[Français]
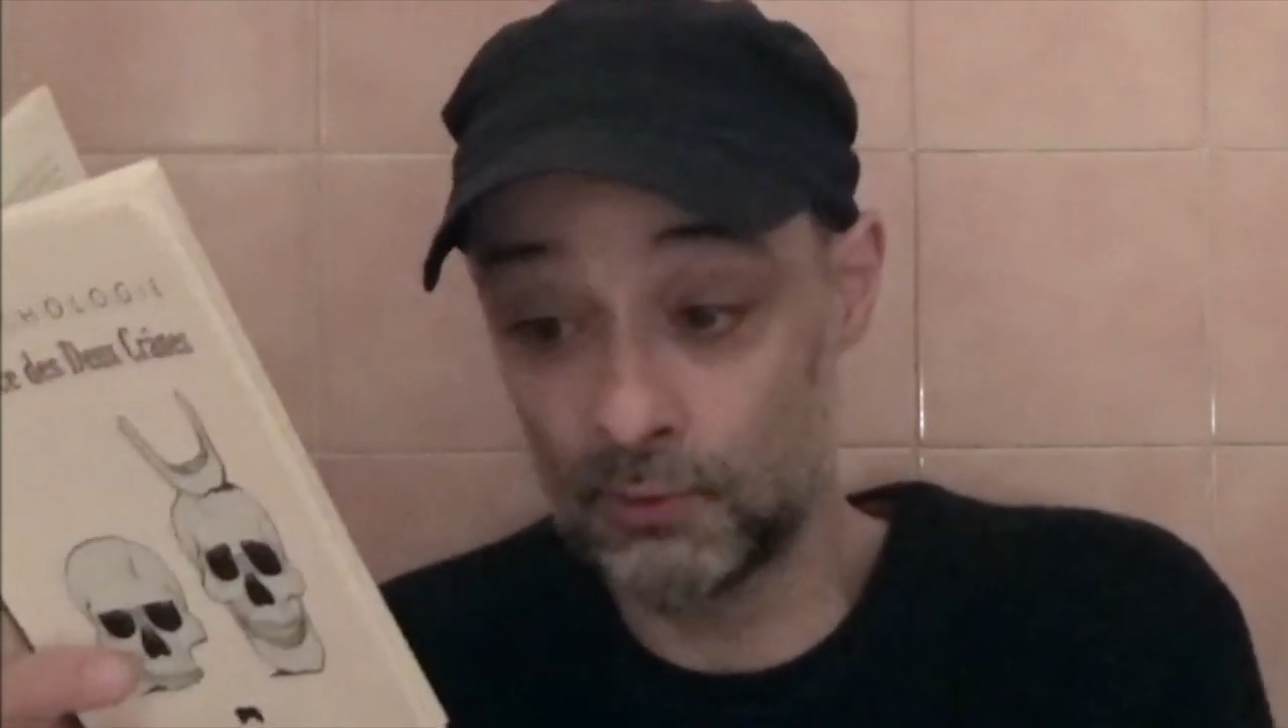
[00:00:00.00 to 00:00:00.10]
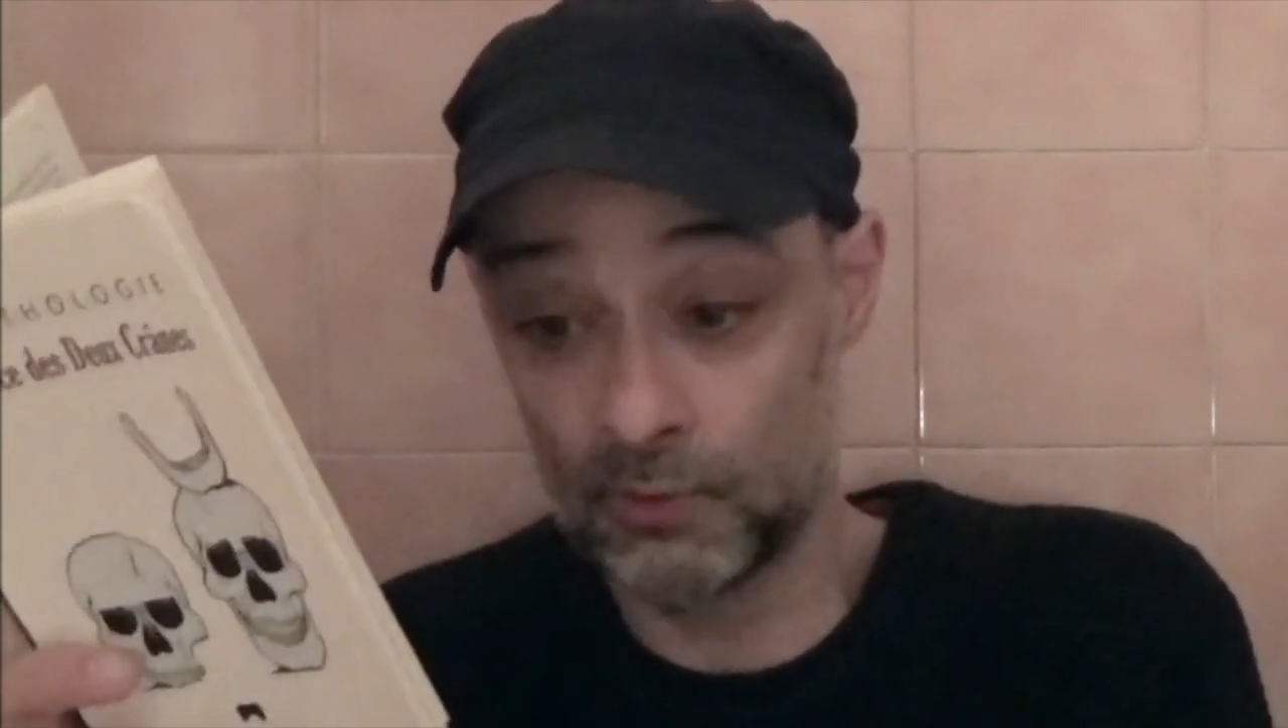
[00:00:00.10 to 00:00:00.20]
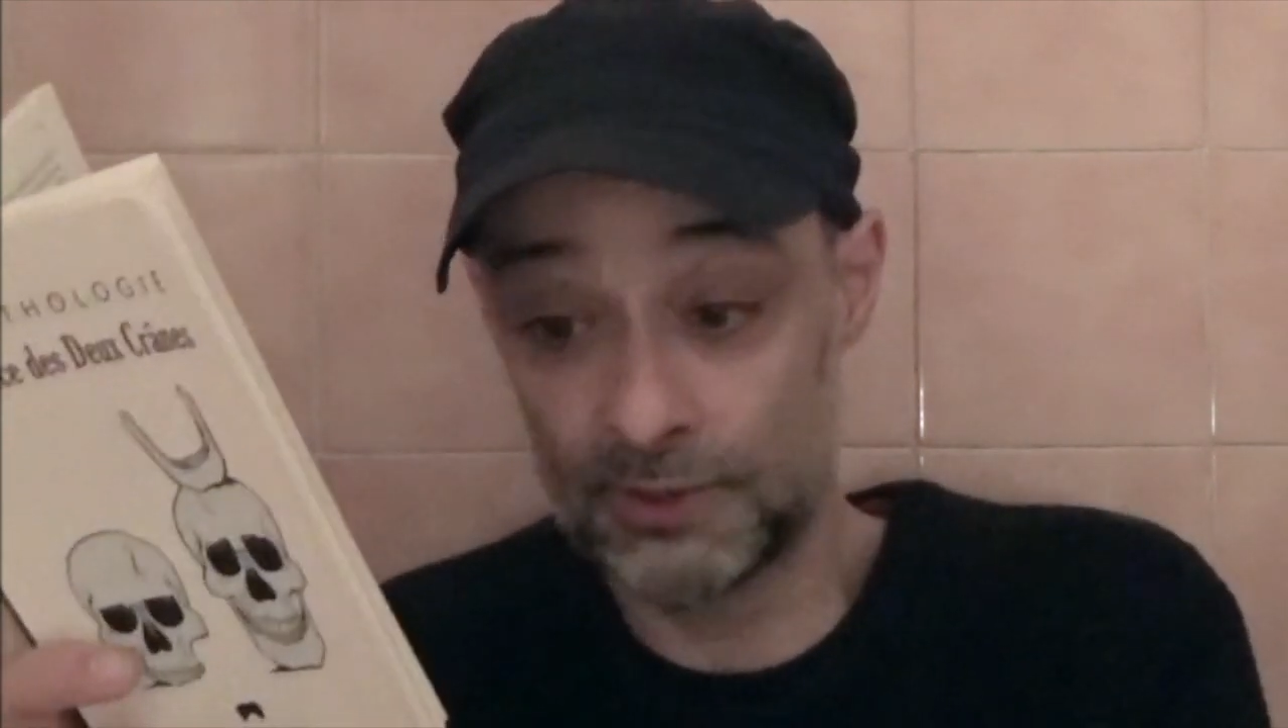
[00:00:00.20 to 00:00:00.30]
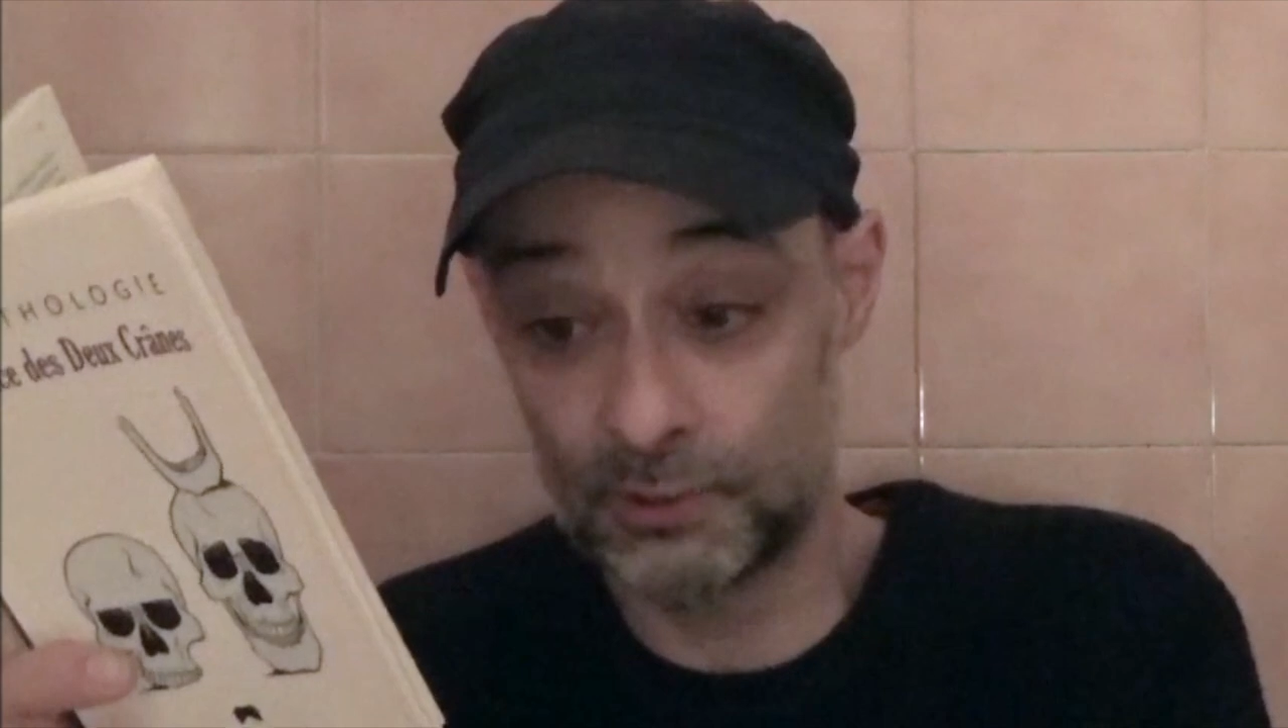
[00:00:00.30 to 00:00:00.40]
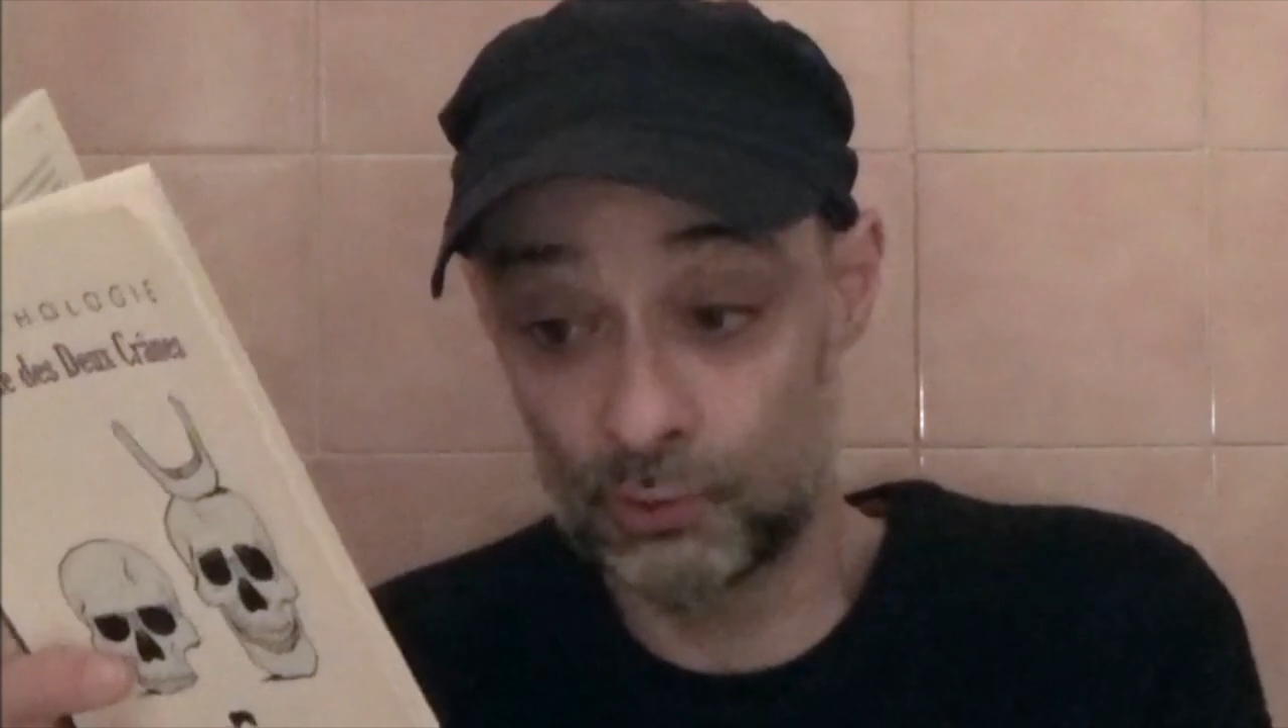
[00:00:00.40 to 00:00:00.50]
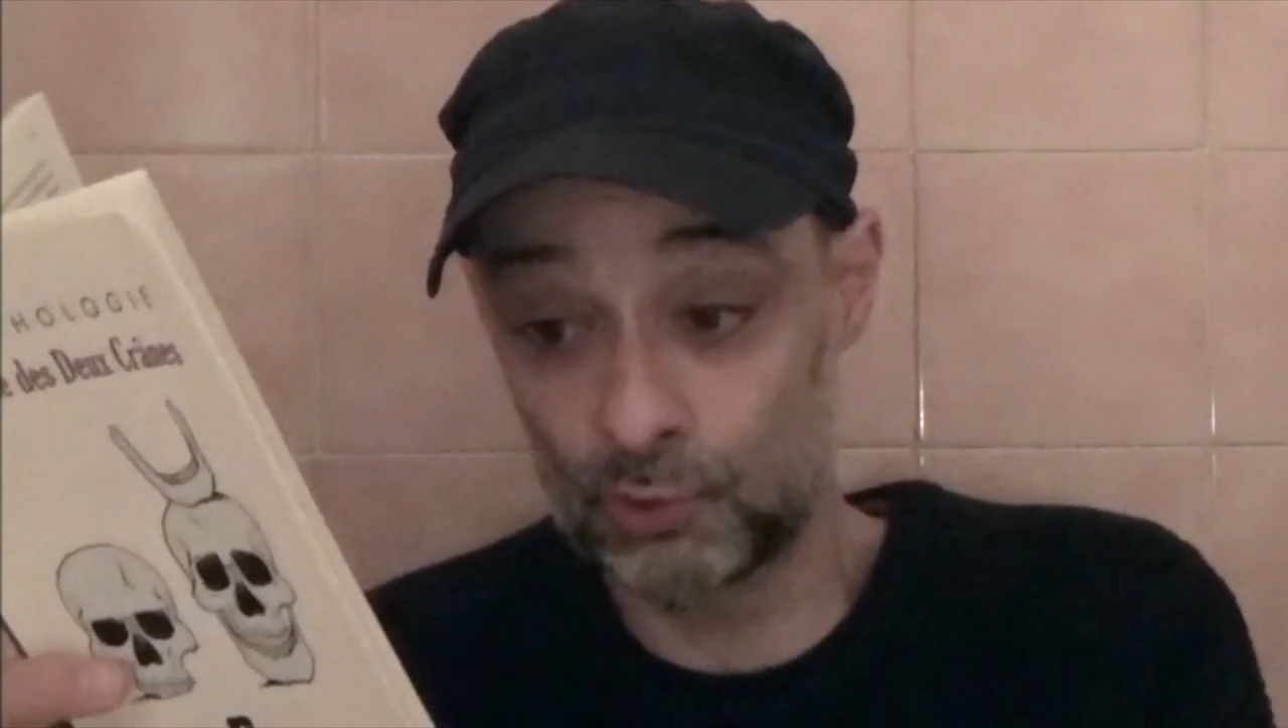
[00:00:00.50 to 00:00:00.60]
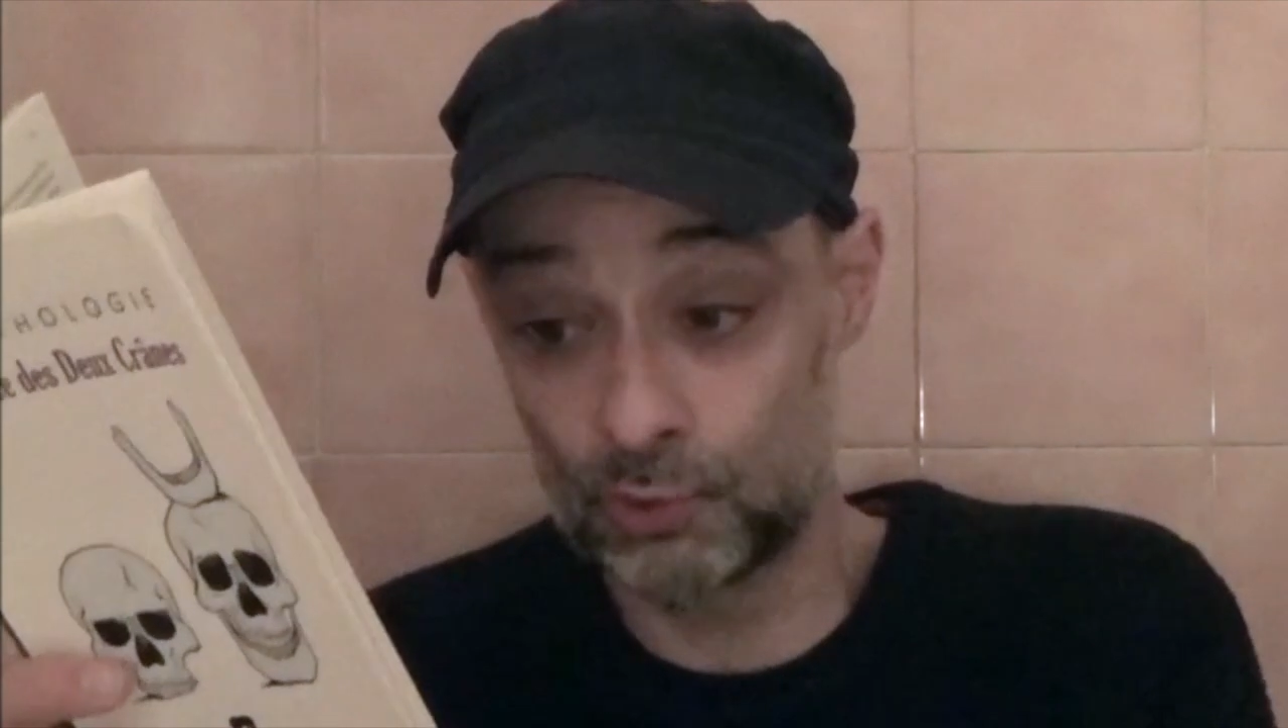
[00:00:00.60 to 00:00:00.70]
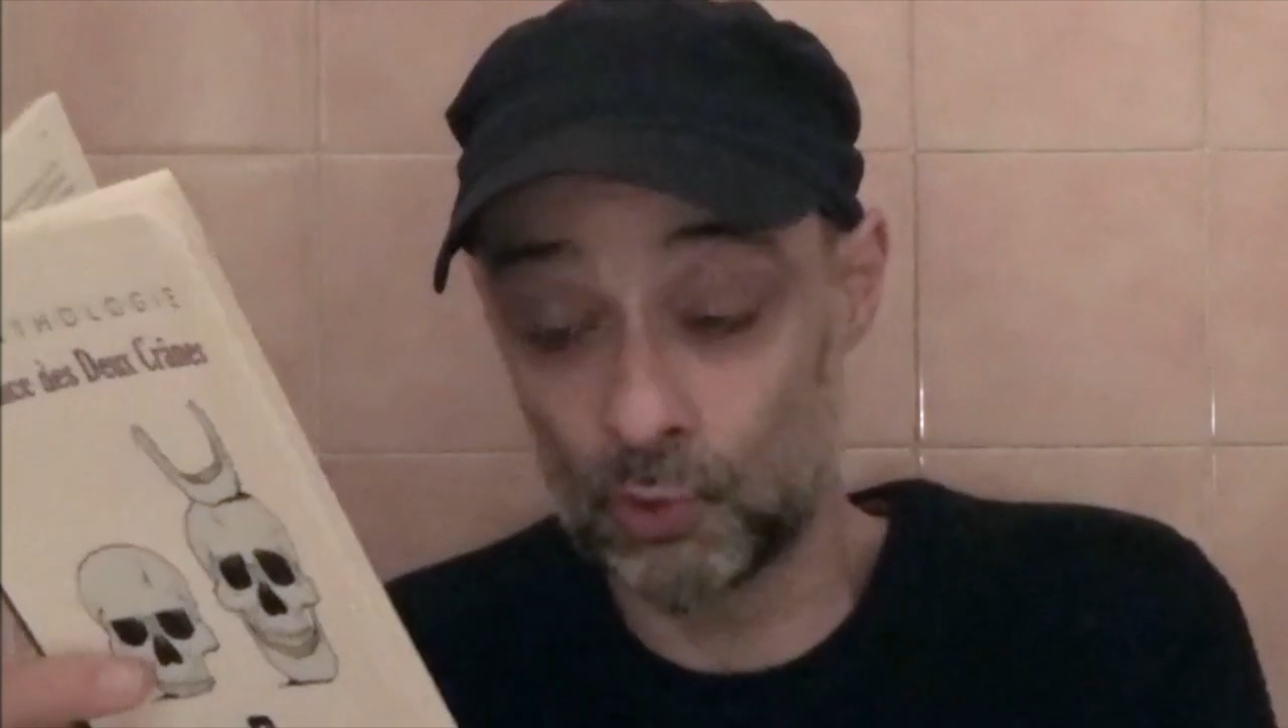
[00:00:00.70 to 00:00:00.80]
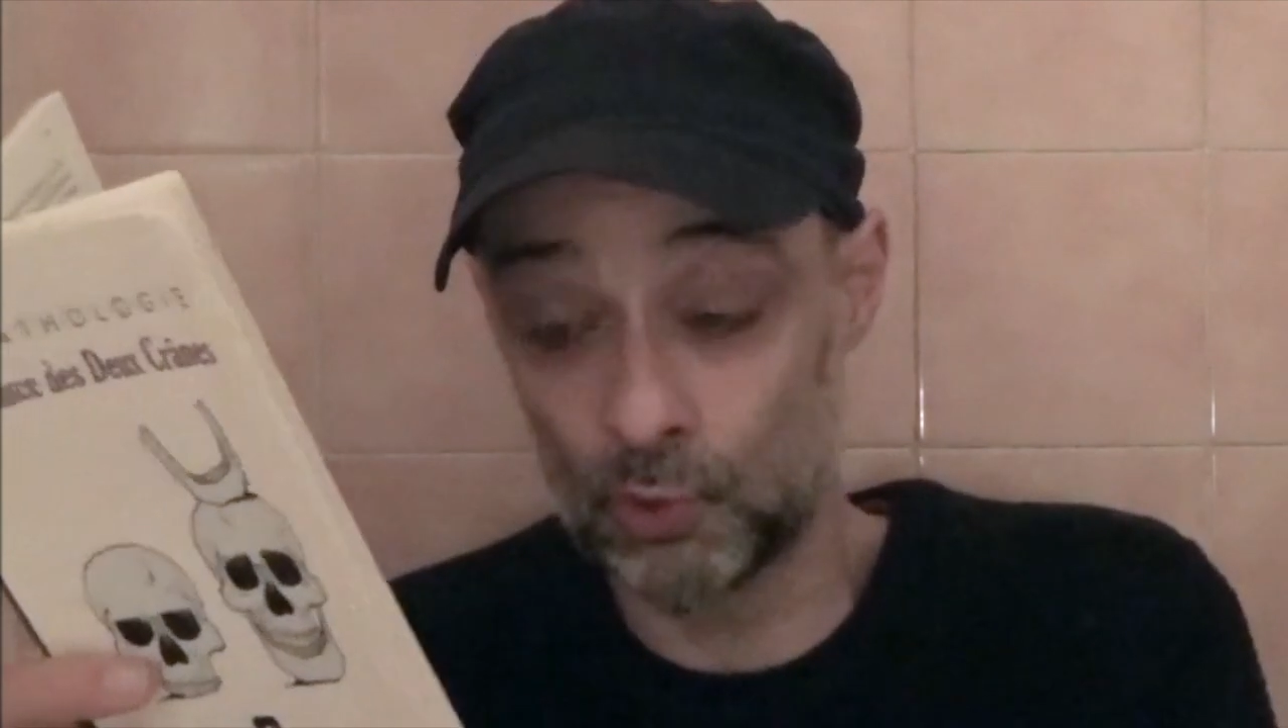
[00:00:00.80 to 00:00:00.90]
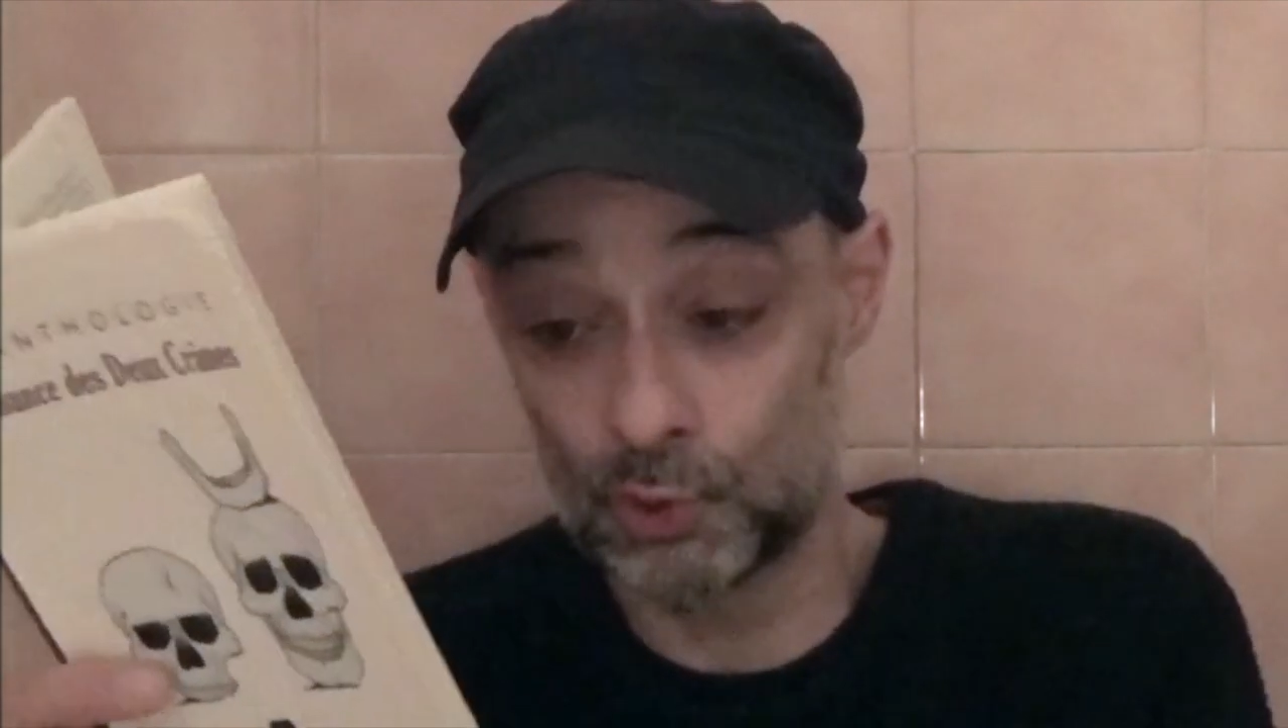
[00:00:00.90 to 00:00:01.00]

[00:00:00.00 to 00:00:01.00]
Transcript: dont la structure